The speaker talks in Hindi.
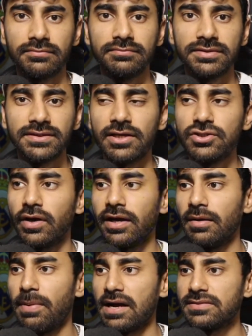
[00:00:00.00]
साथ जो
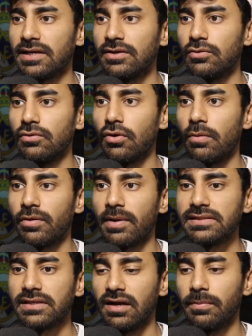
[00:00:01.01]
है पाकिस्तान को
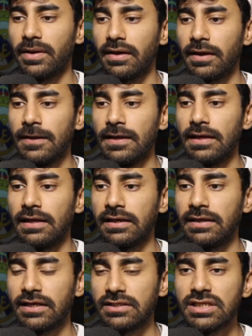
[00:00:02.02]
कॉम्प्रोमाइज़ करना पड़ेगा
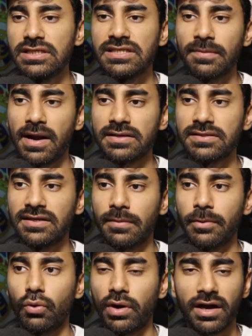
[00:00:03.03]
लेकिन एक अच्छी चीज़ है कि पाकिस्तान यहाँ
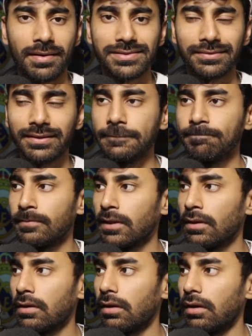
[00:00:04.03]
पे रोकड़ा कमा सकता
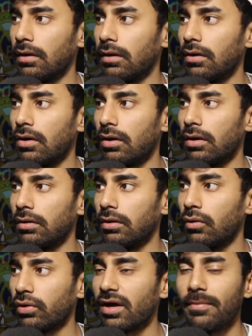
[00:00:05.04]
है और
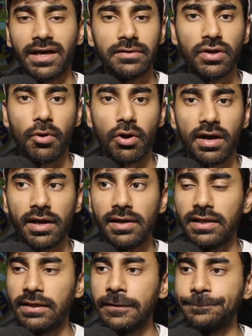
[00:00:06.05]
रोकड़ा कमाने का जो है मौका है
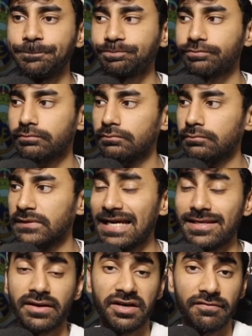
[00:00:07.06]
लेकिन एज
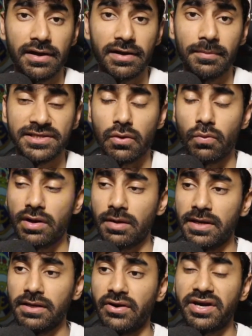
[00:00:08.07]
ए क्रिकेट फैन मैं चाहूँगा कि
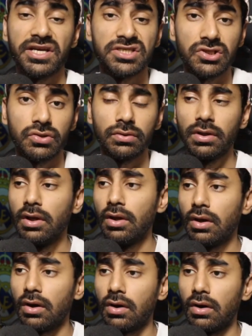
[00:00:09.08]
भाई क्रिकेट की जीत हो
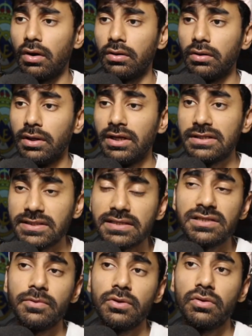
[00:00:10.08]
और
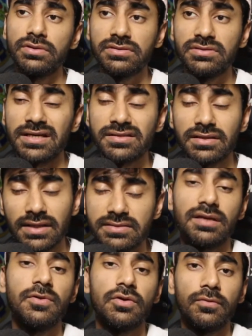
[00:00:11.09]
जैसे भी हो जैसे
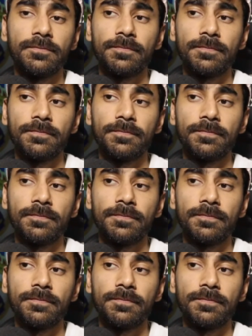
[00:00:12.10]
तैसे भी हो